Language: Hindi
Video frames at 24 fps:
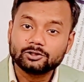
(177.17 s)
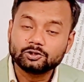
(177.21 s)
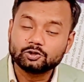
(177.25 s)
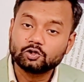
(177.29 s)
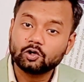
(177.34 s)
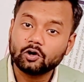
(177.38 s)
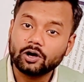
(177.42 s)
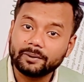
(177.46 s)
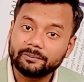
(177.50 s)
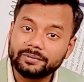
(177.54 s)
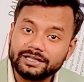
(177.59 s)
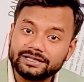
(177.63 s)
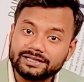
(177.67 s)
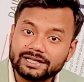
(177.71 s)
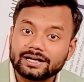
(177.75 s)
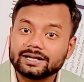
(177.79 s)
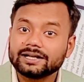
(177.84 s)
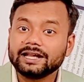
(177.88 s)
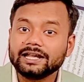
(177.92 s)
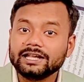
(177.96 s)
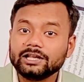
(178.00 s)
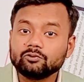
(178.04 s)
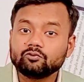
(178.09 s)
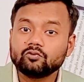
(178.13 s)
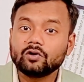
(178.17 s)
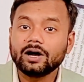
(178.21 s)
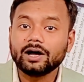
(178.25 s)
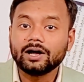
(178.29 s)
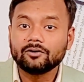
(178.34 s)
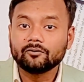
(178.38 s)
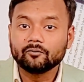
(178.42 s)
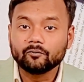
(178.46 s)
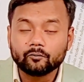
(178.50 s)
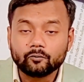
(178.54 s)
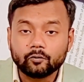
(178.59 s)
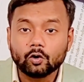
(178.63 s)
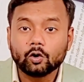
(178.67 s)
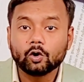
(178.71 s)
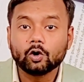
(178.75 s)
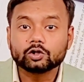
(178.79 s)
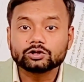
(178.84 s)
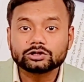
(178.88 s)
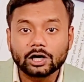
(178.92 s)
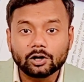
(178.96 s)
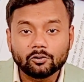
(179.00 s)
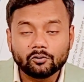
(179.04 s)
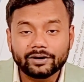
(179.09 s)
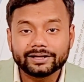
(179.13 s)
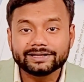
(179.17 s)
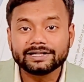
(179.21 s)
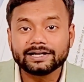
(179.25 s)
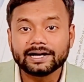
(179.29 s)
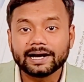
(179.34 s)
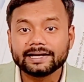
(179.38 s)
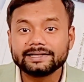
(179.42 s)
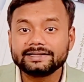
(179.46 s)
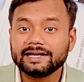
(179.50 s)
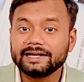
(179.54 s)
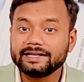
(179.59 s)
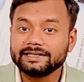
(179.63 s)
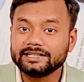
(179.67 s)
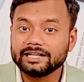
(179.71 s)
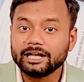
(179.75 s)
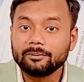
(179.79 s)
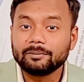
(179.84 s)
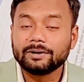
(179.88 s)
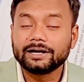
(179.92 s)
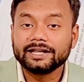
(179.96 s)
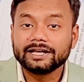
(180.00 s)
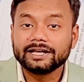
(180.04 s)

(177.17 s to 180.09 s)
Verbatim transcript: जो अभी तक नहीं हुआ वो होता हुआ दिखाई दिया ये बड़ी